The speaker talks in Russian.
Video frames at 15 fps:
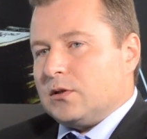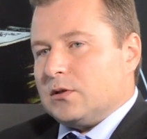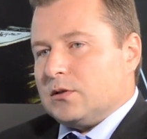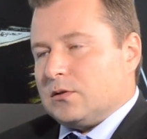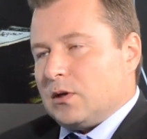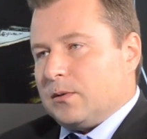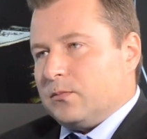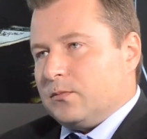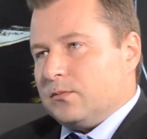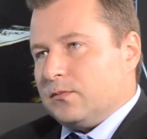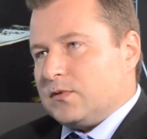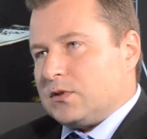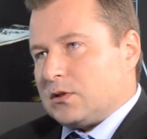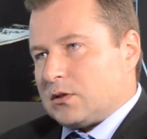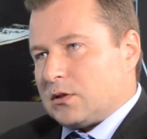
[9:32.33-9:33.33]
И там
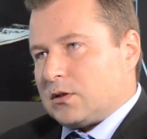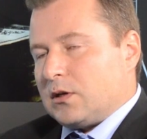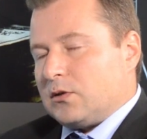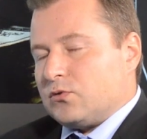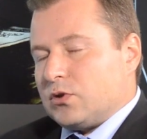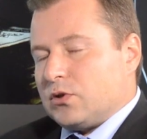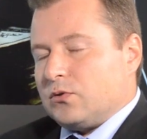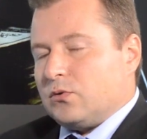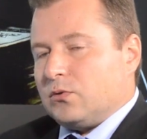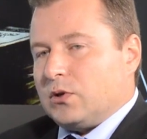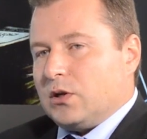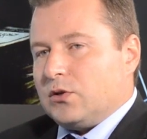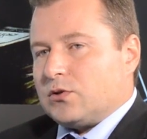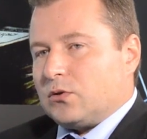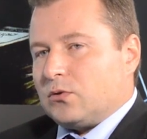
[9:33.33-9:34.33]
в США уже идет
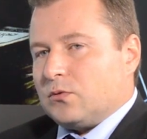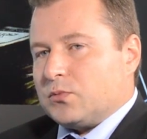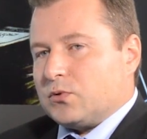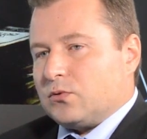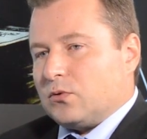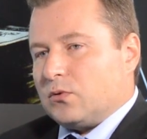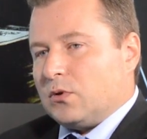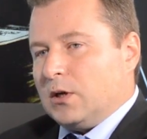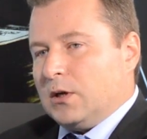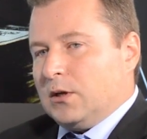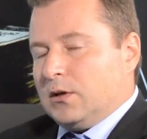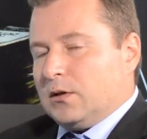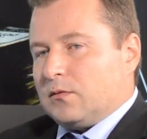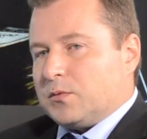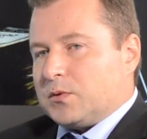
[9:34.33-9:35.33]
речь о том, что,
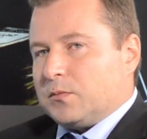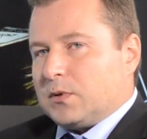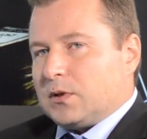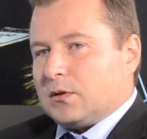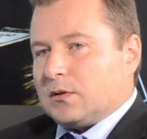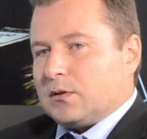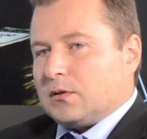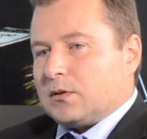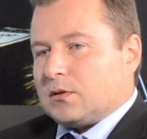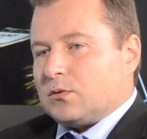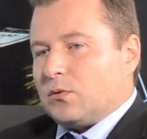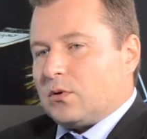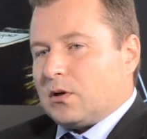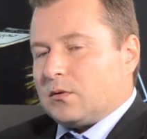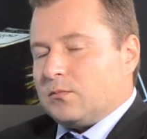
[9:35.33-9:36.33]
в общем-то, о
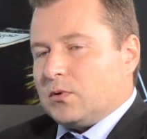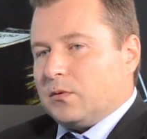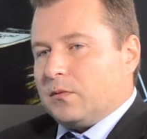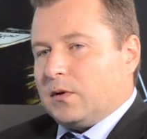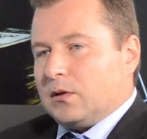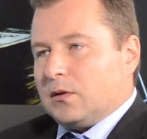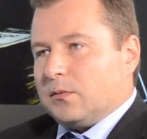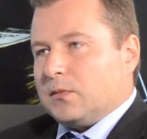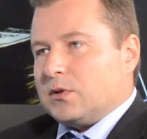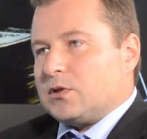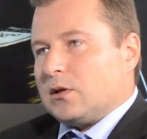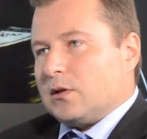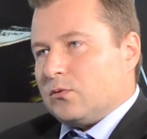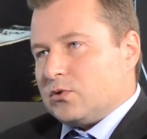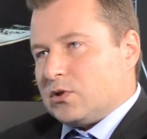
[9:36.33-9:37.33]
сроках, будем говорить, там,
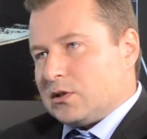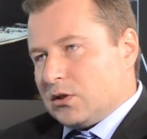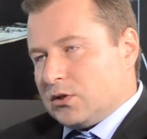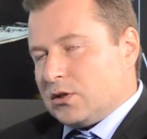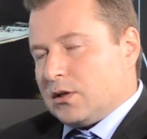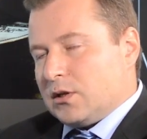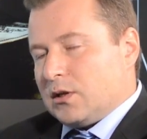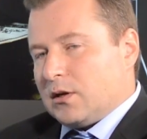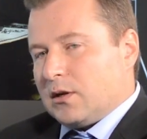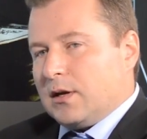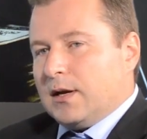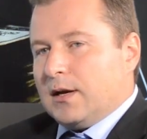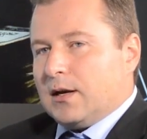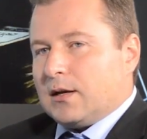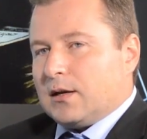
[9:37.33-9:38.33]
начала ужесточения
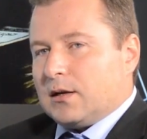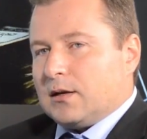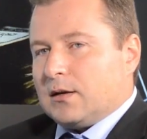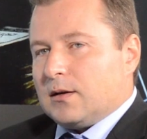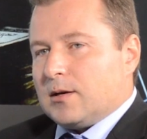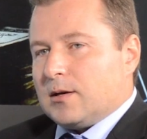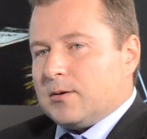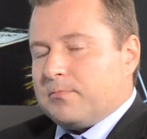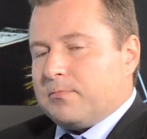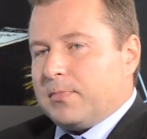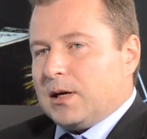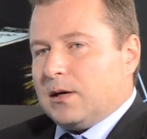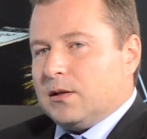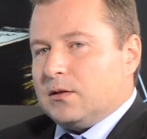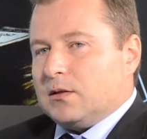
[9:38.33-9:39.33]
э,
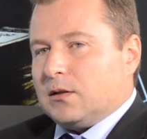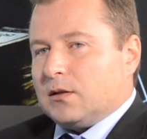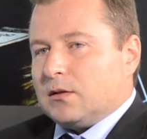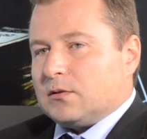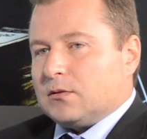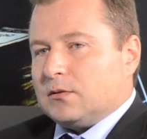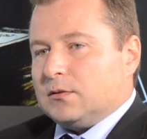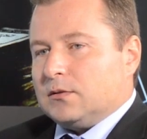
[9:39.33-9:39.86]
политики.